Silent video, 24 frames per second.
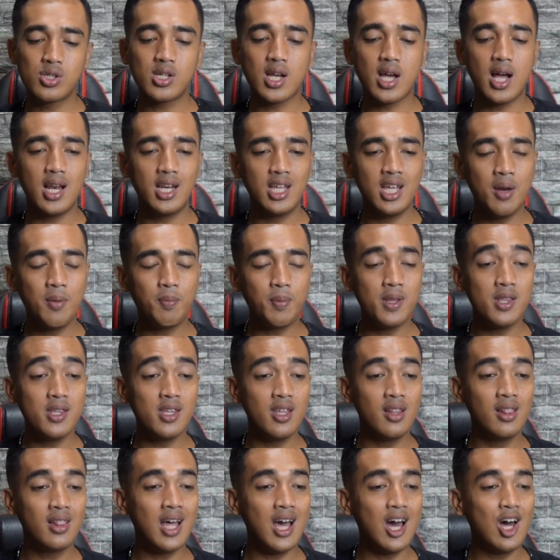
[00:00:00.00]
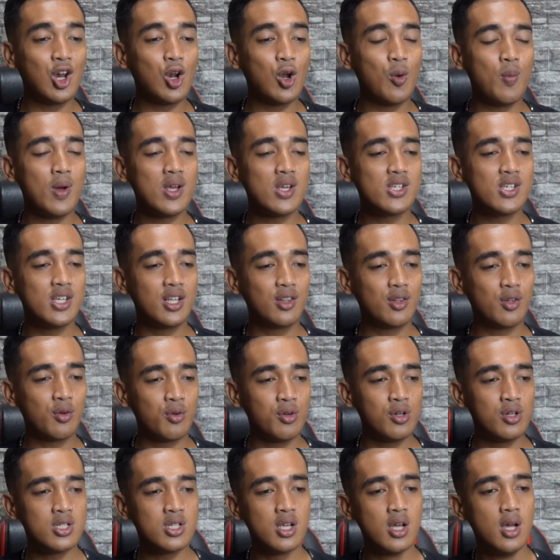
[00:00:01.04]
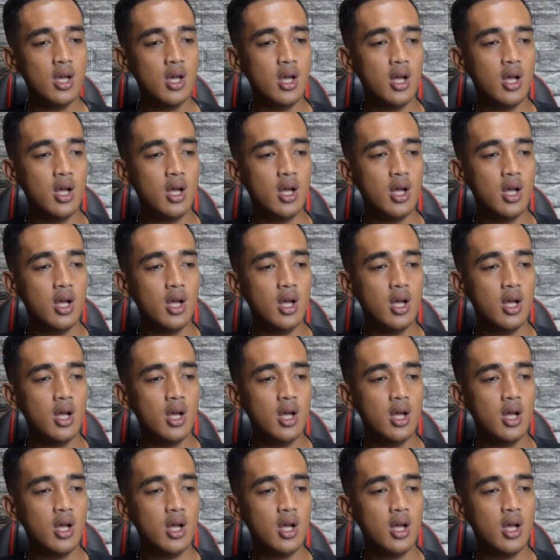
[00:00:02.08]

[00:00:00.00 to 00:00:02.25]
kalian pencinta aroma citrus